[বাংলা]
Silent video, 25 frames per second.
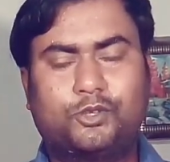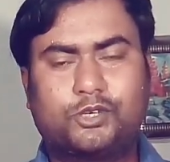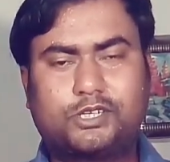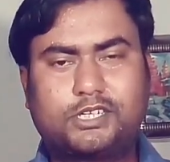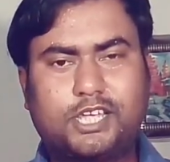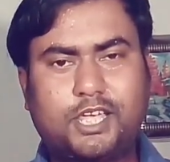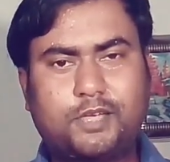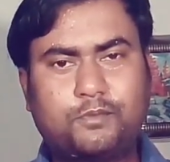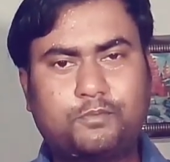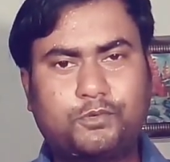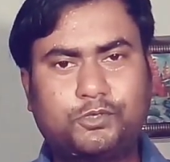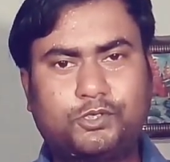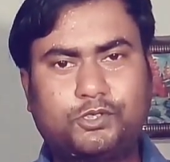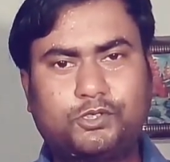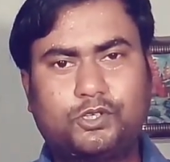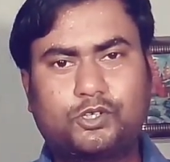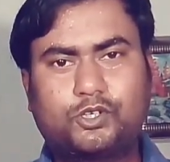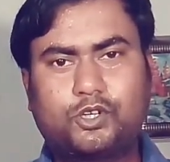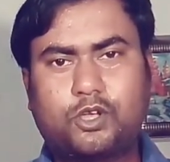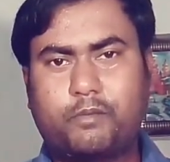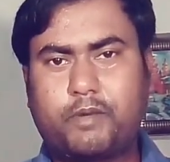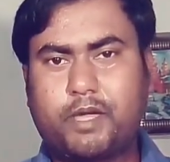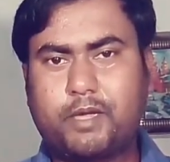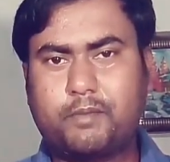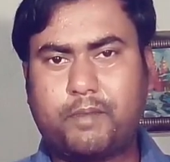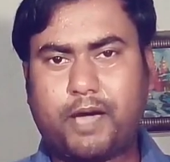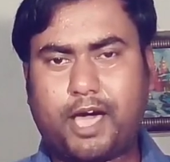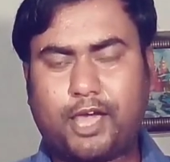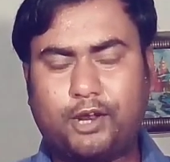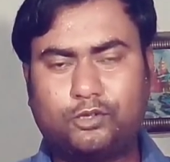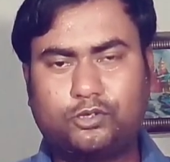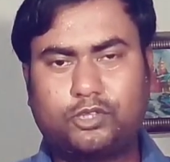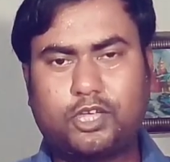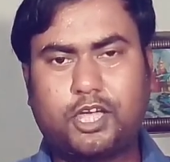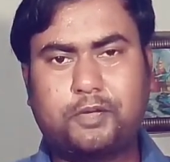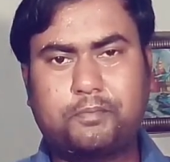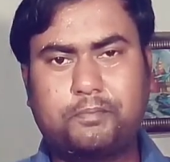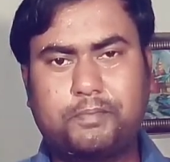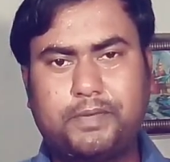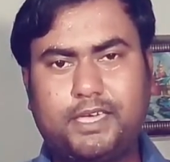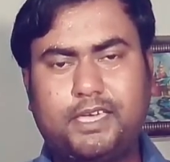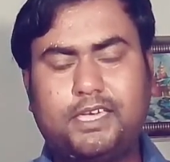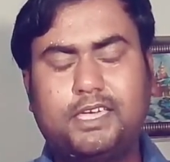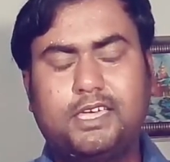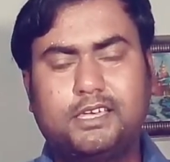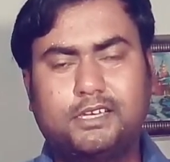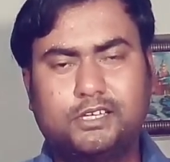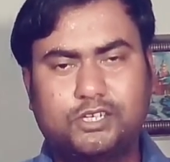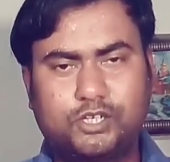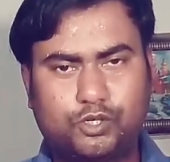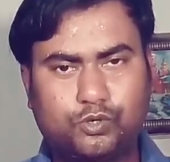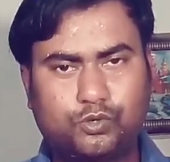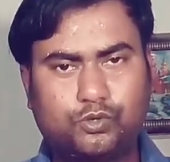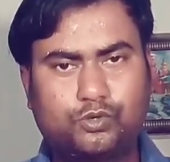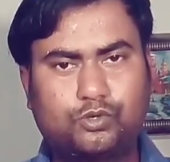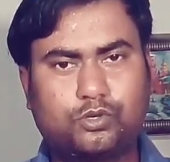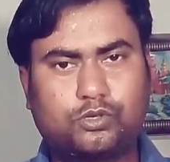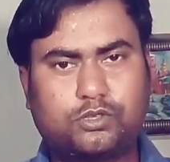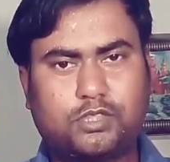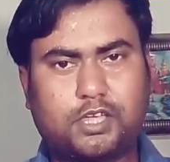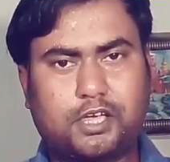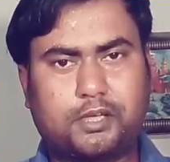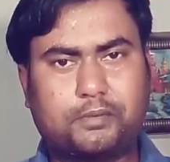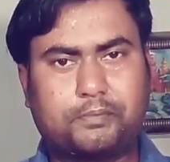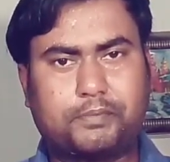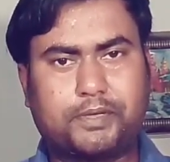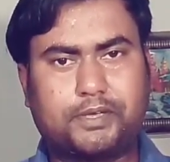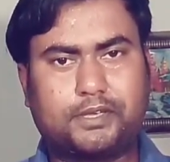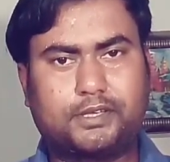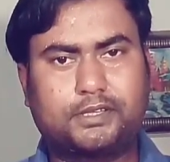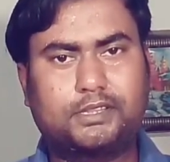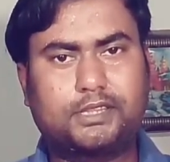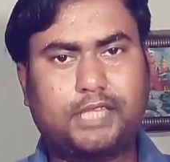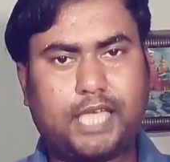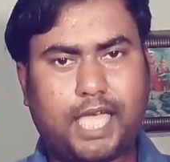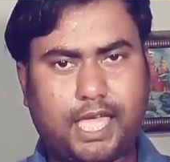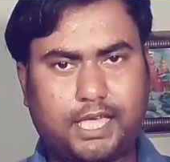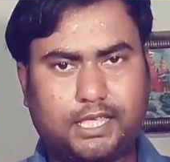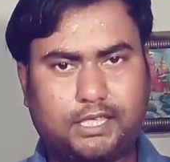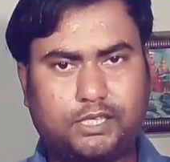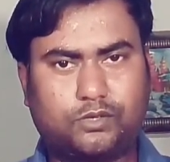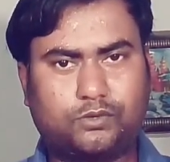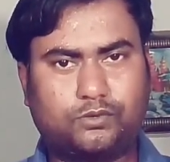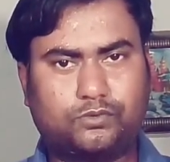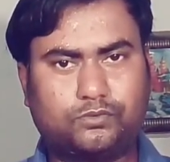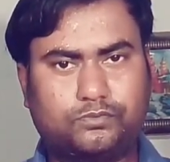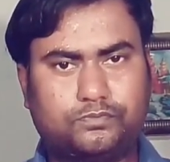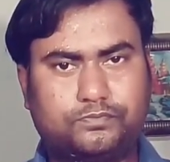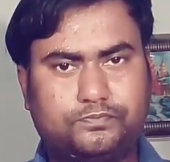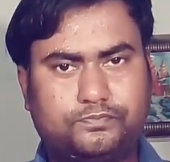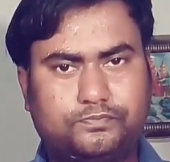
তো সেই পর্যন্ত সবাই ভালো থাকবে সুস্থ থাকবে থ্যাংক ইউ